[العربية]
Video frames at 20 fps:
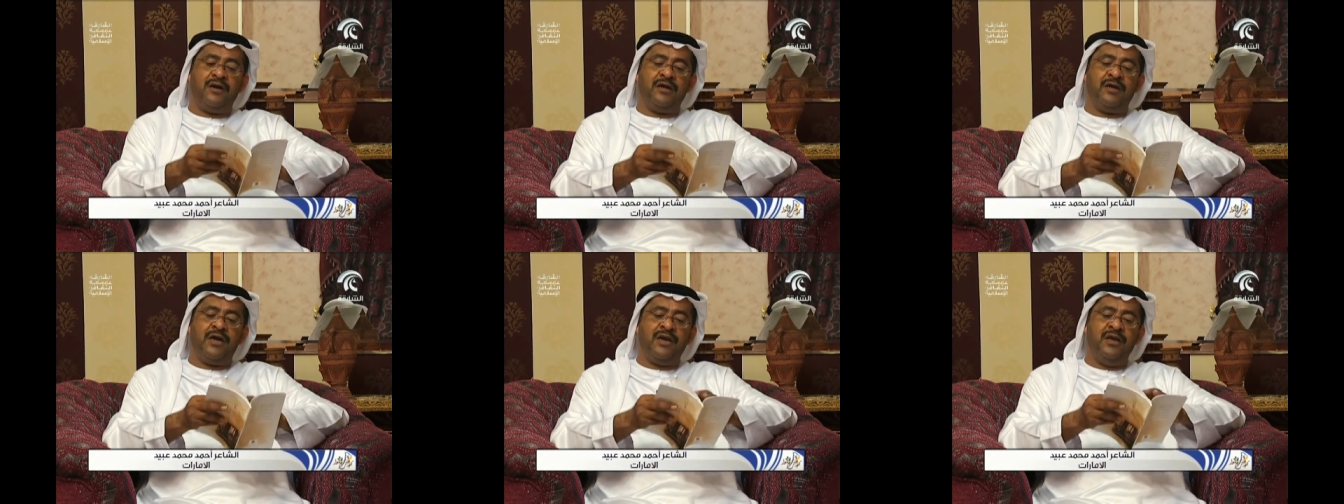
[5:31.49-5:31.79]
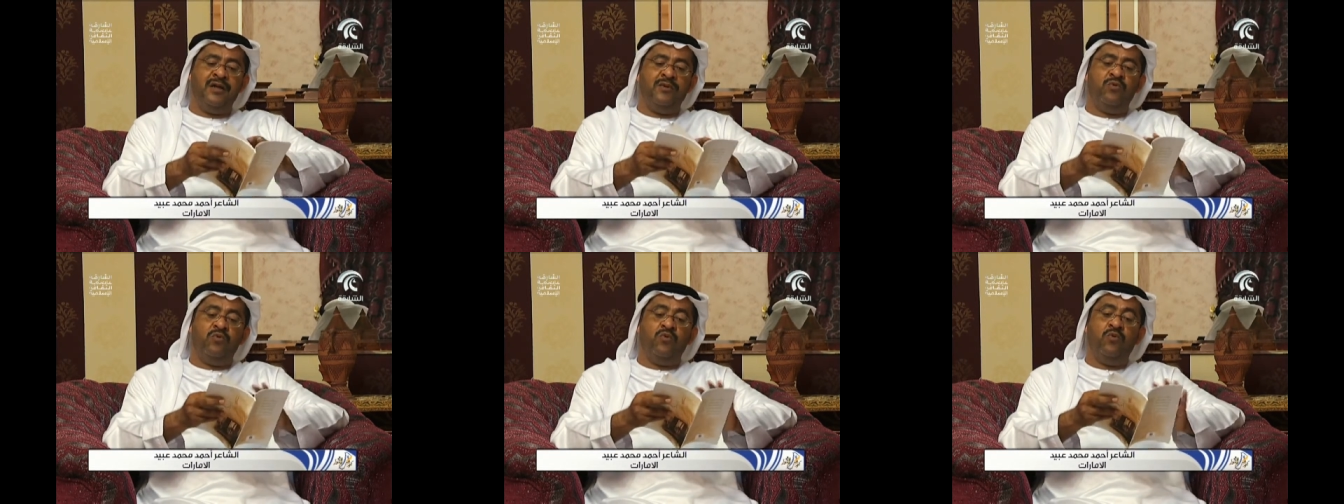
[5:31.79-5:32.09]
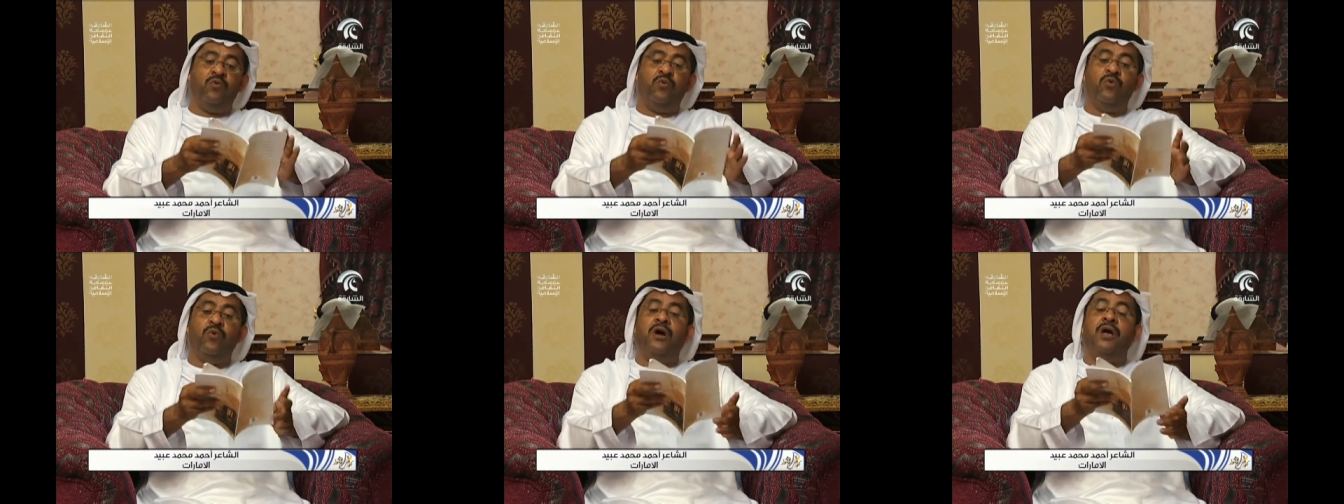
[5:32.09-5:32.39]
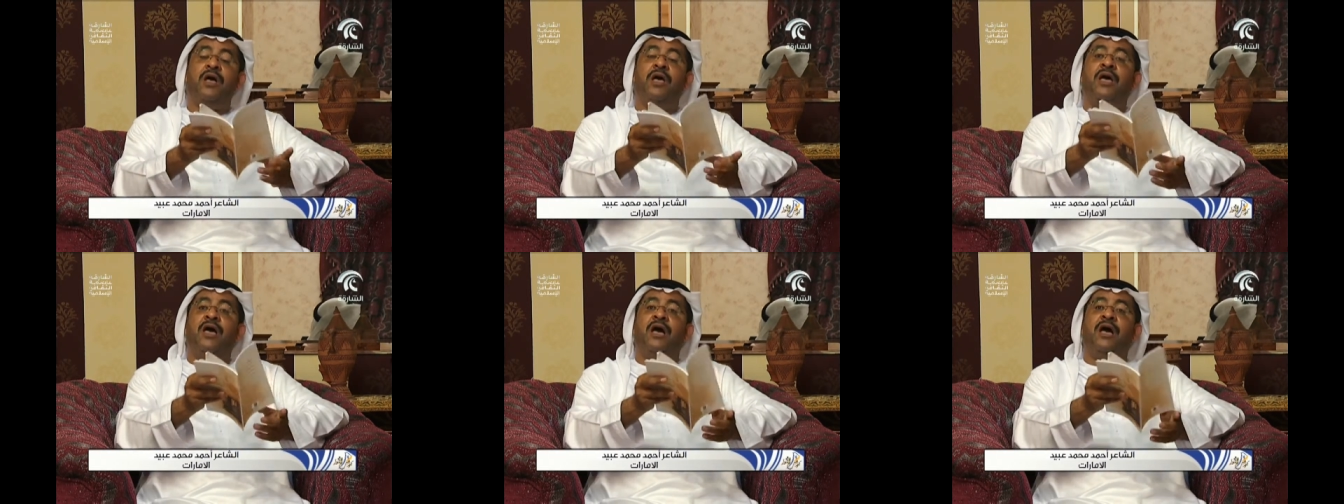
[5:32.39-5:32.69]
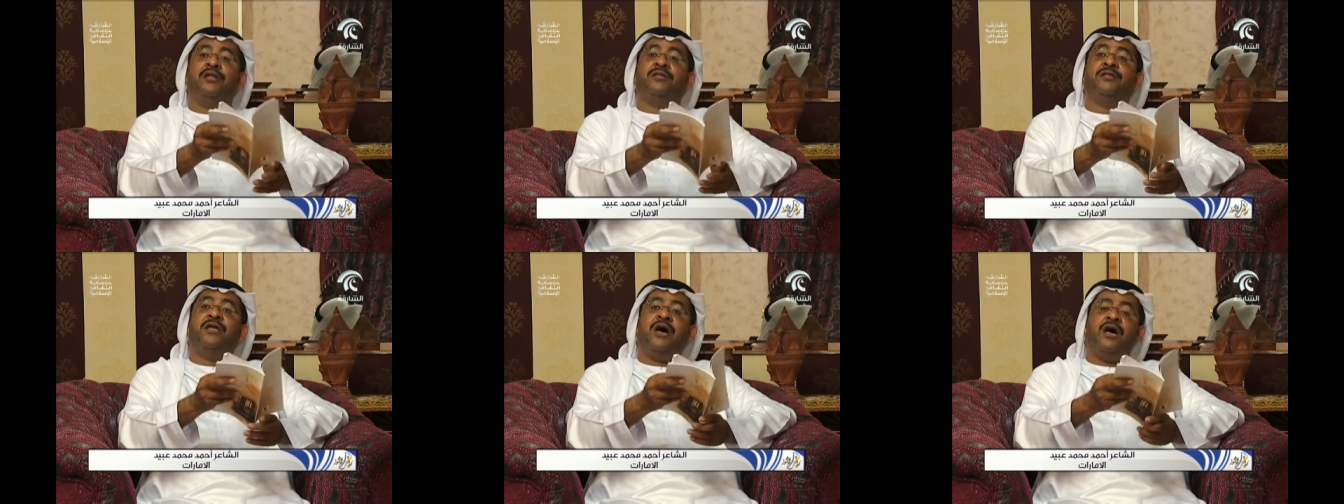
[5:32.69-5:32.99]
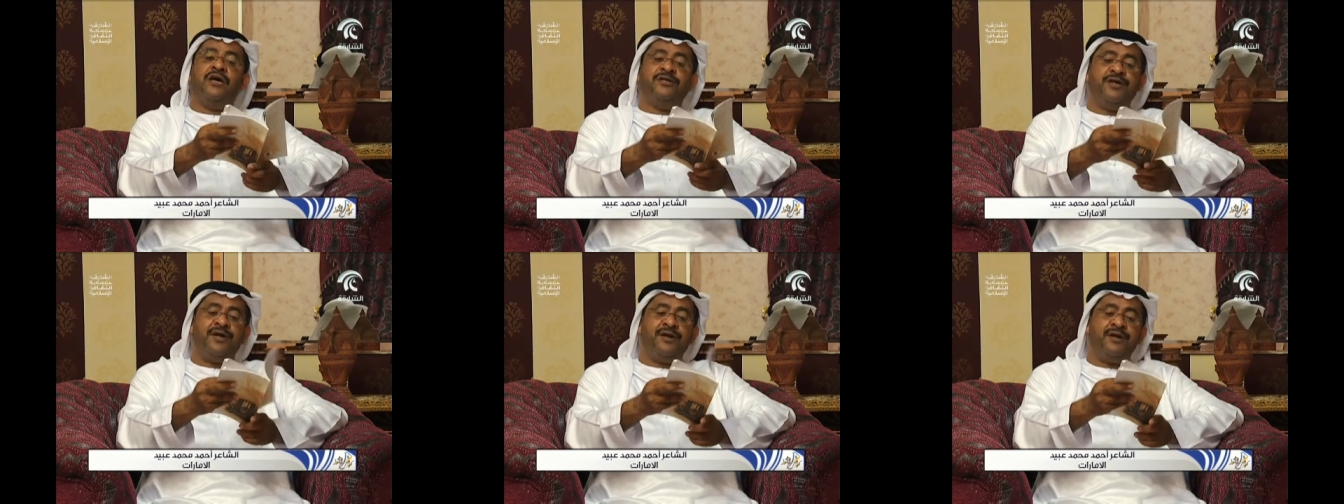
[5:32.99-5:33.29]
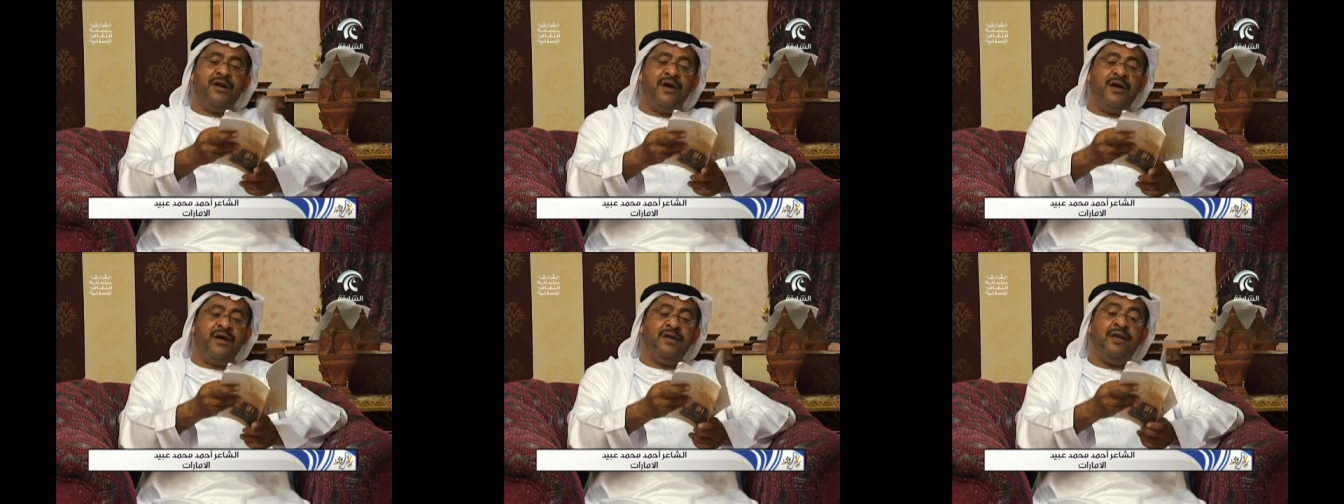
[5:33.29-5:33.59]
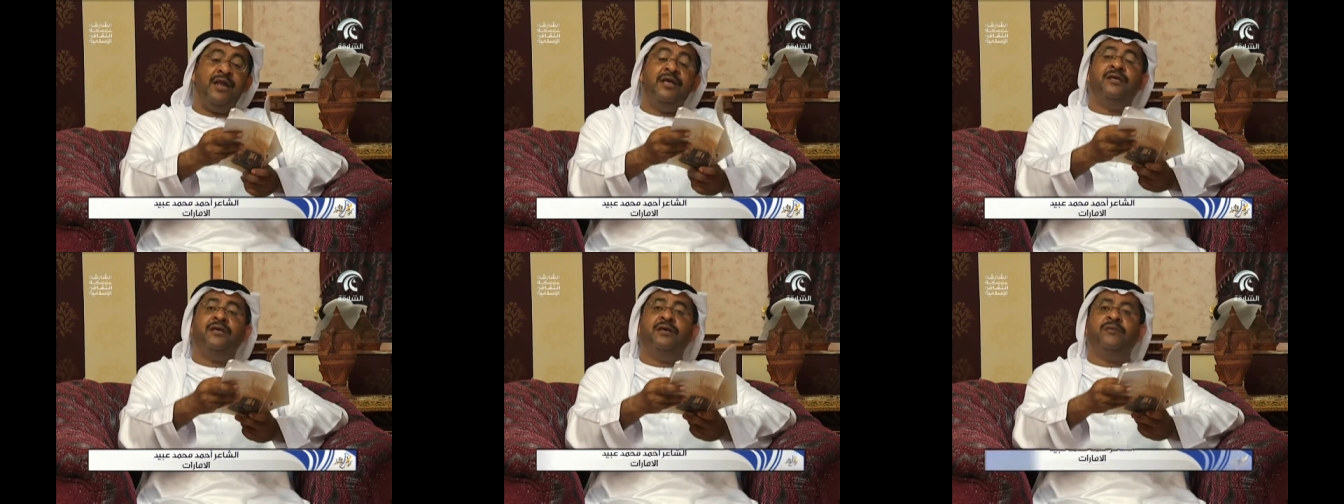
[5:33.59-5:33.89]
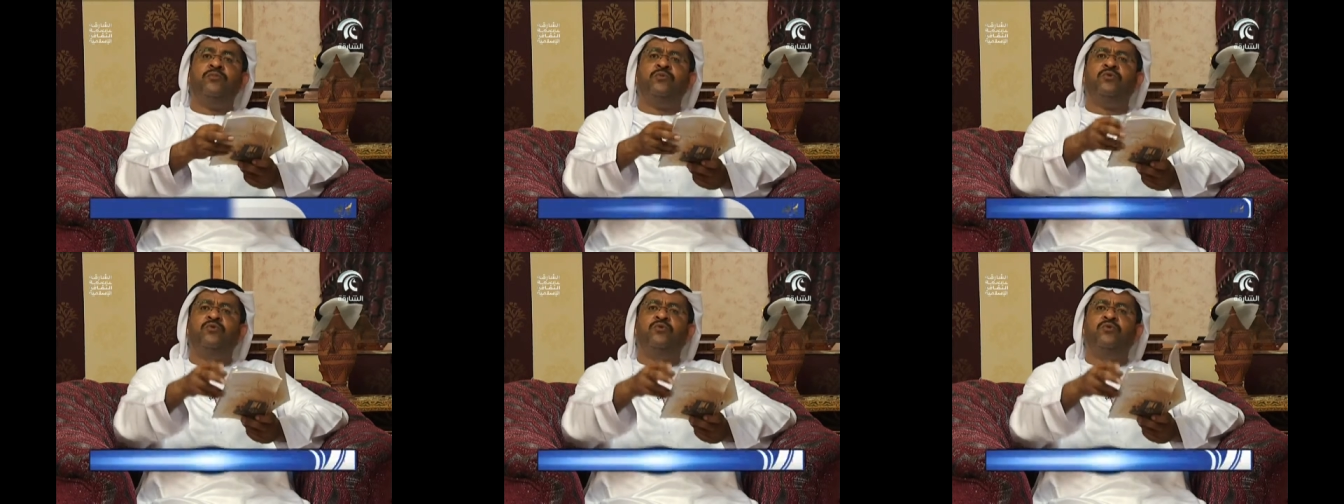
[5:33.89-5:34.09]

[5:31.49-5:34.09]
كلموا حتى أشرنا إليهم